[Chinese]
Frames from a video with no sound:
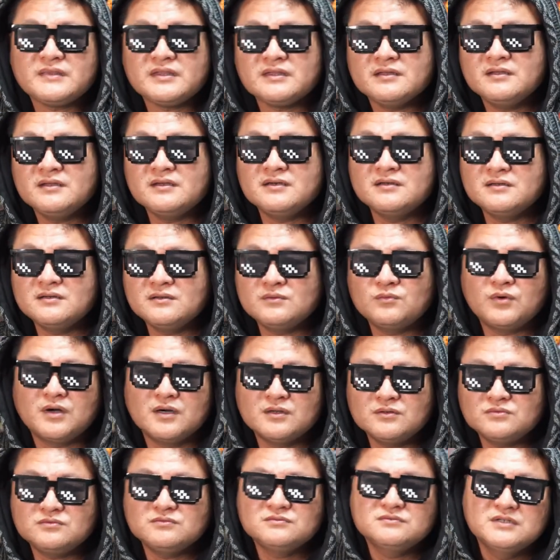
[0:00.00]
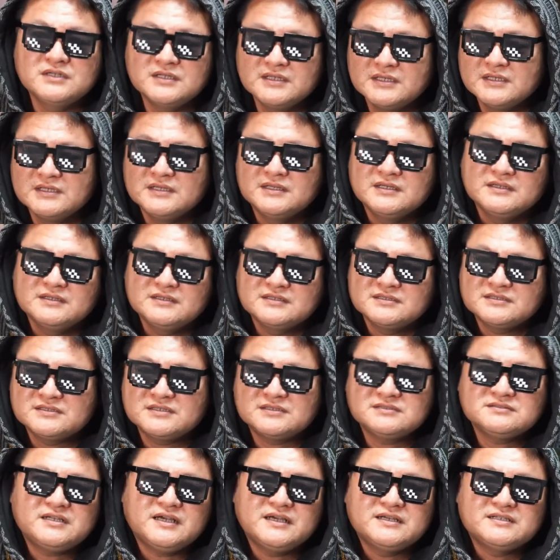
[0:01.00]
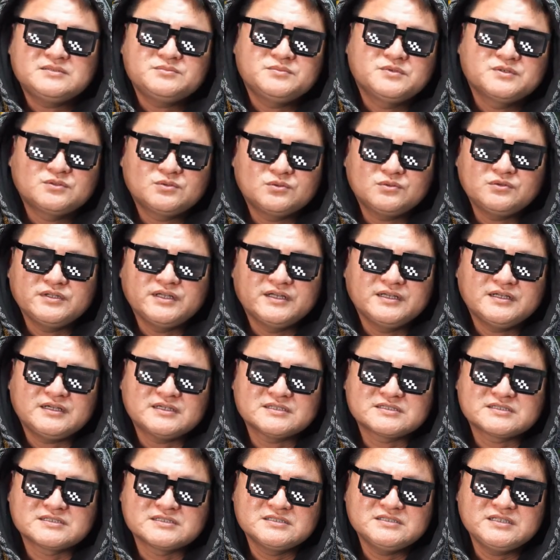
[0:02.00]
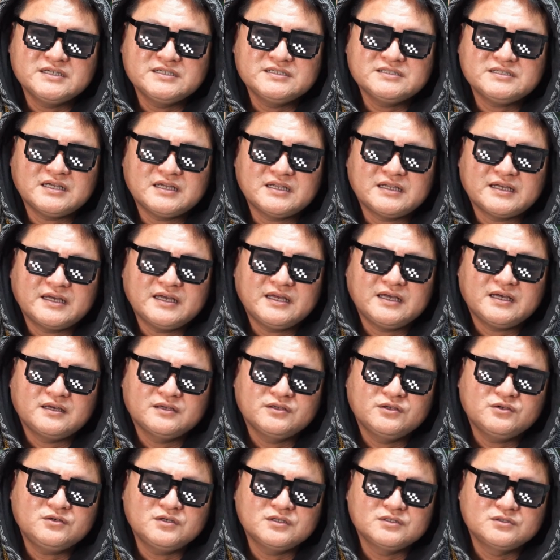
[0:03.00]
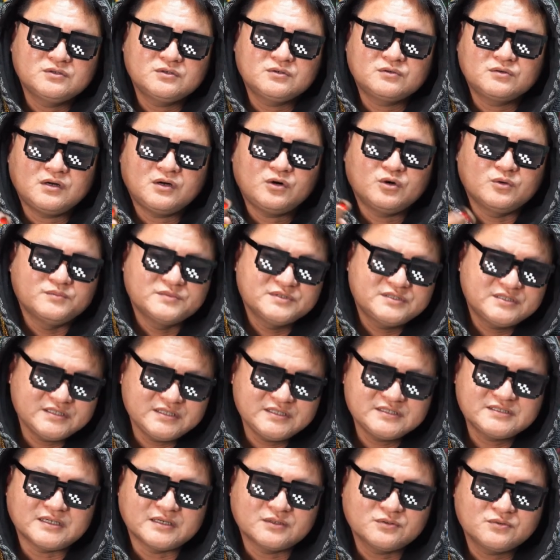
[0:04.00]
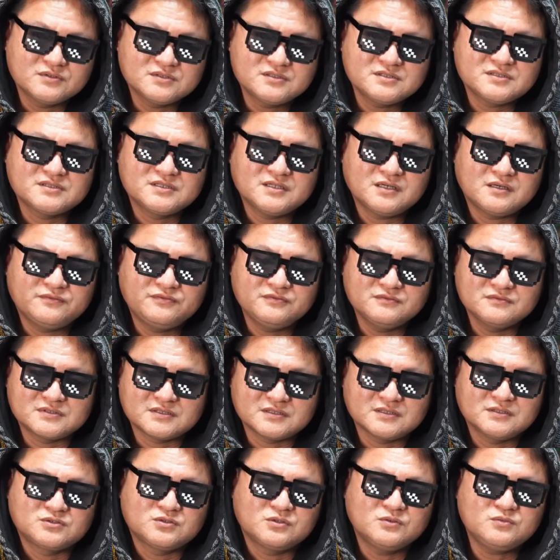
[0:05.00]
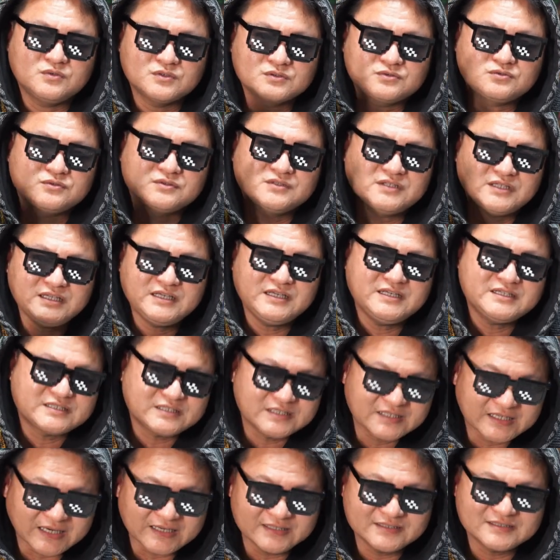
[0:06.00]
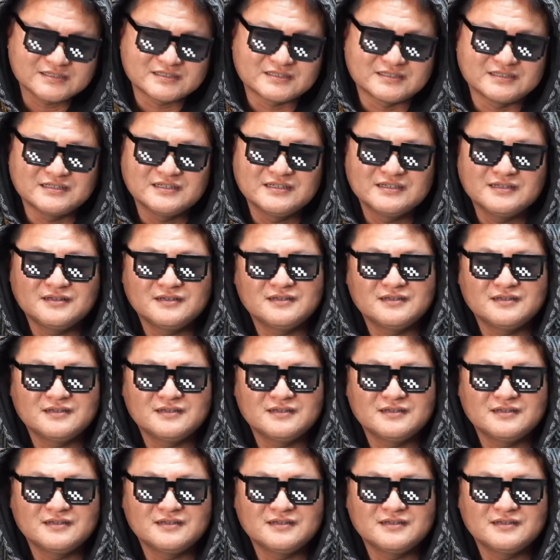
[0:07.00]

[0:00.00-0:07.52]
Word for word: 那网络生态这么多年啊，十年下来啊，有很多话我们自己讲过，自己要负责。从我做第一集开始。